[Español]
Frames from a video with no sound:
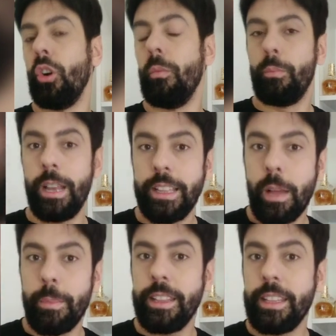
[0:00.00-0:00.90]

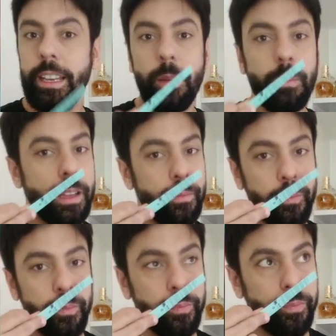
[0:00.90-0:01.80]
completamente
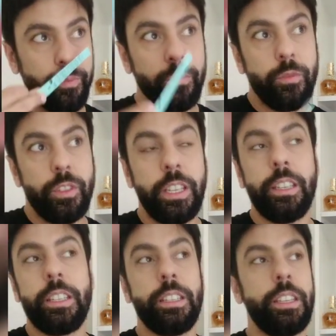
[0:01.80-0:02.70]
lima.
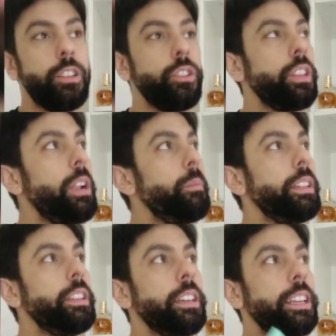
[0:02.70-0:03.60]
Sí, sí, sí, es
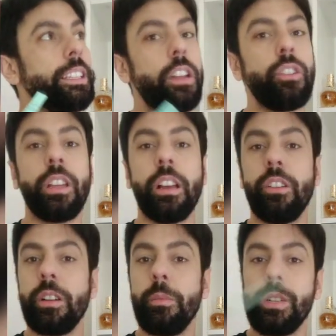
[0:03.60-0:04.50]
totalmente que esa nota
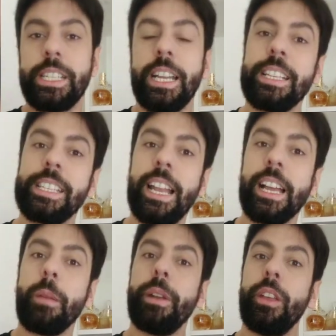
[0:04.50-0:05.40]
creo que puede llegar a ser
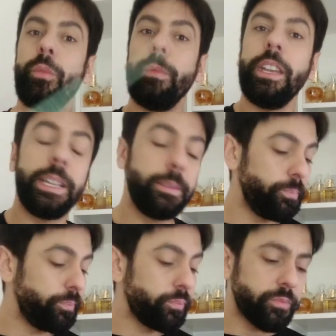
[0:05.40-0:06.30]
la que
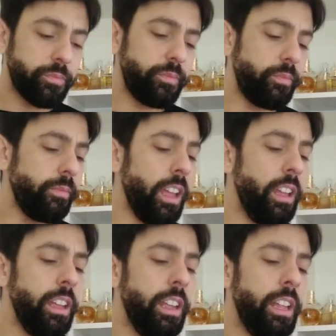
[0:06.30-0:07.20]
predomine
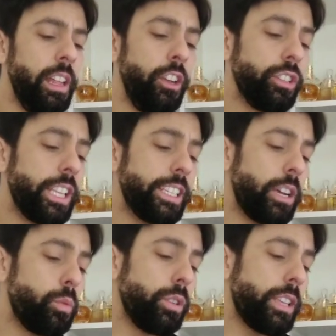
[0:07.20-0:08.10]
notas
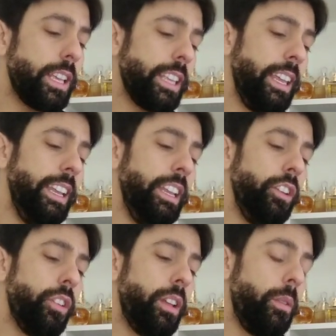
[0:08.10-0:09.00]
acuosas y
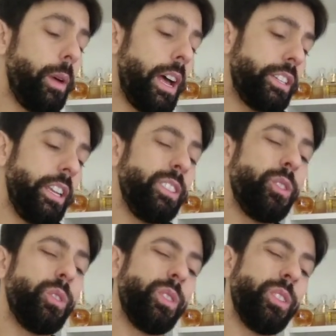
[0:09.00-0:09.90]
lirio del valle.
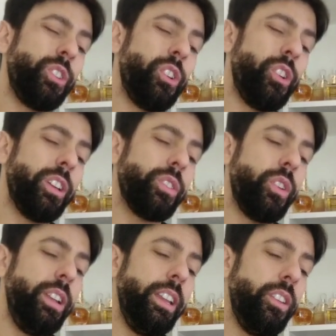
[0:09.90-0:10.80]
Esos, yo creo que
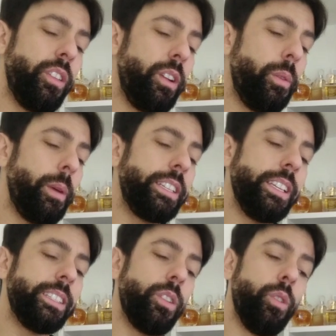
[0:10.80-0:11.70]
esos lirios de los
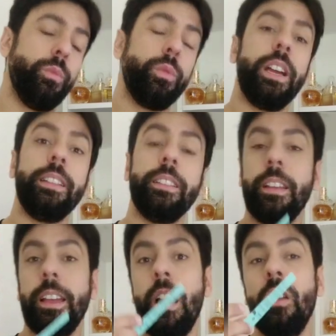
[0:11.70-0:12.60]
valles o
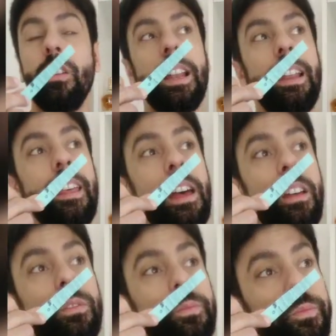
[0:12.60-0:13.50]
muguet es lo que le
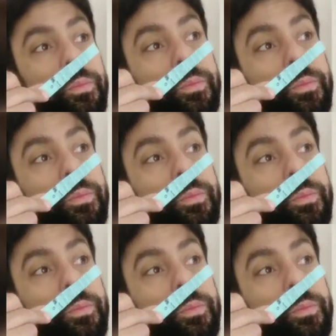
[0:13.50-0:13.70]
da